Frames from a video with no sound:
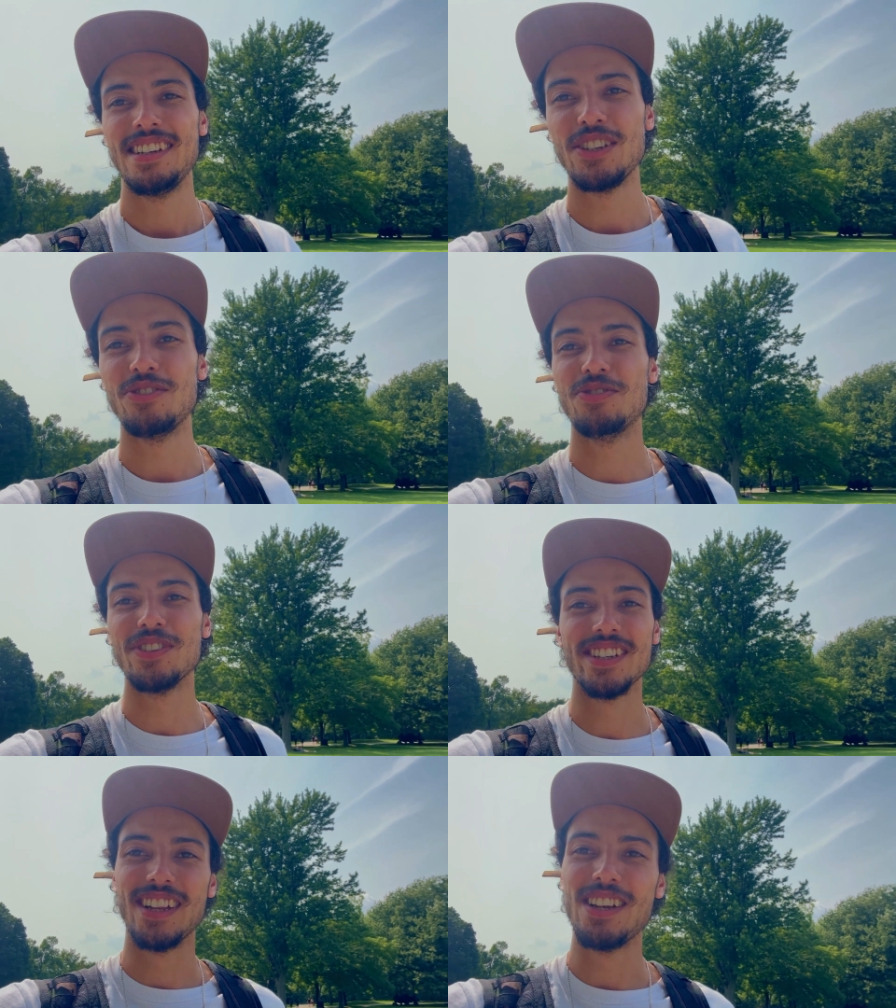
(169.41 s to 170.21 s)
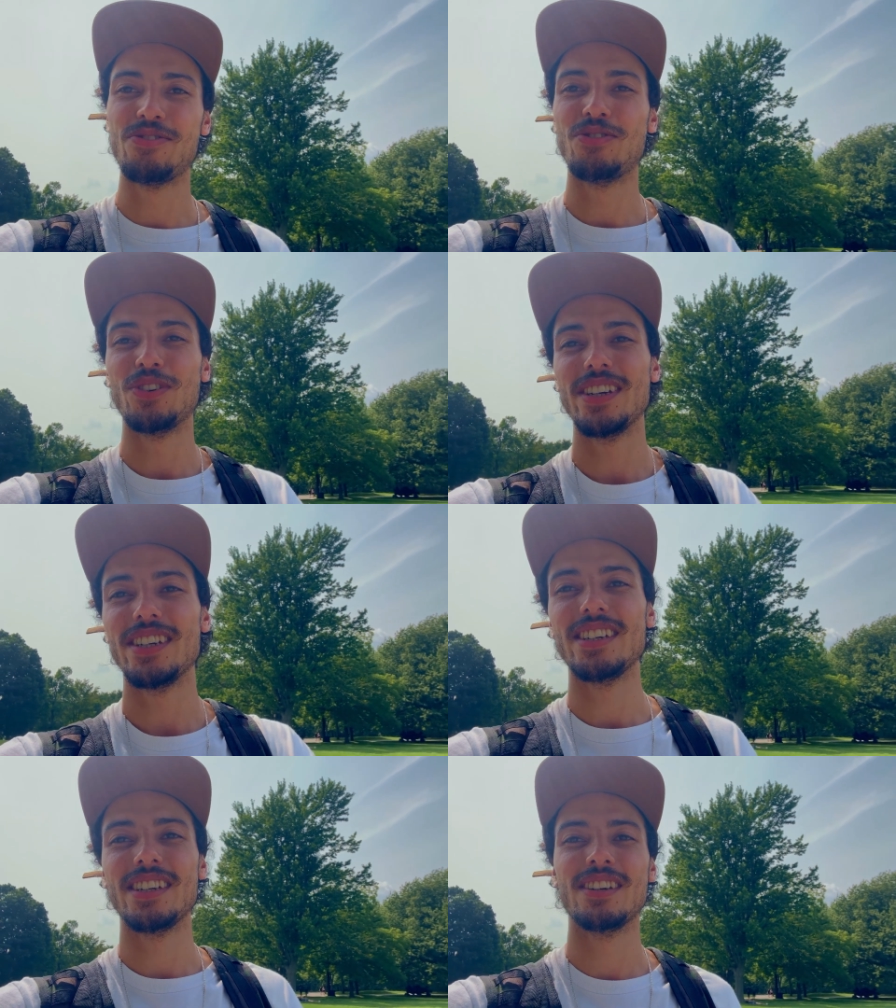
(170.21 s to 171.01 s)
Enfim, ele
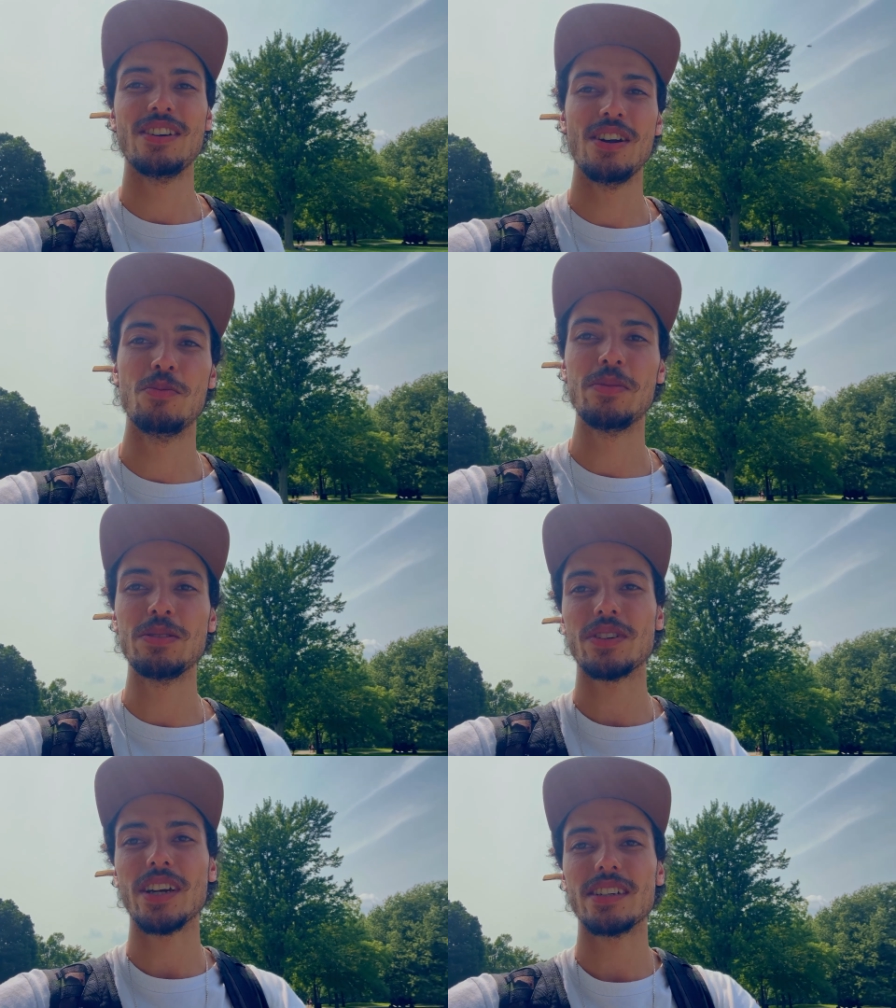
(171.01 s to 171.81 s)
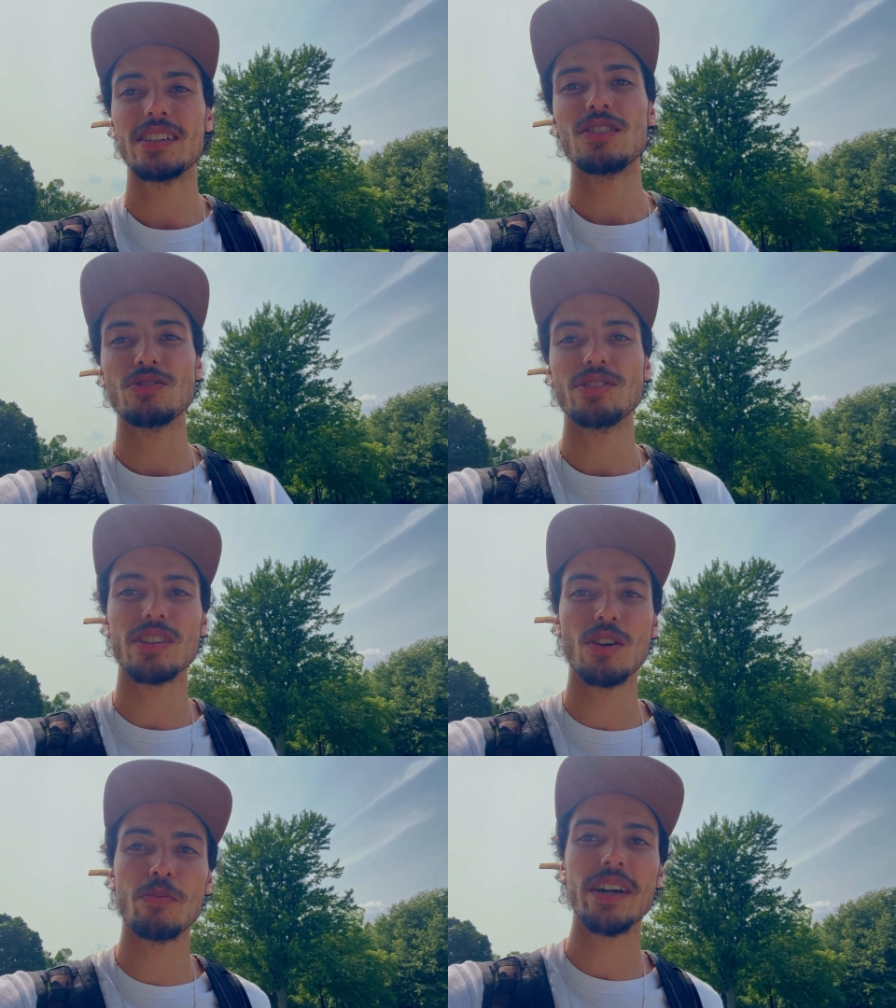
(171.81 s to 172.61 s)
foi. É o mesmo cara que criou o
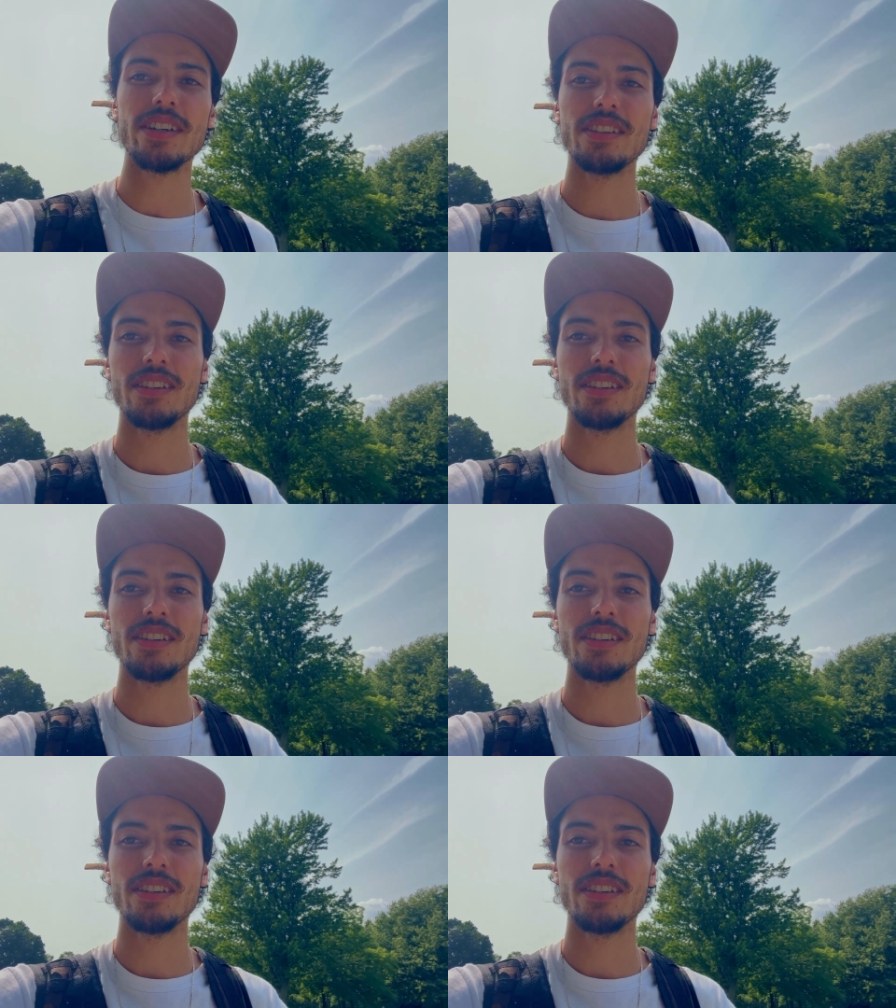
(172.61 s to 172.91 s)
Central Park,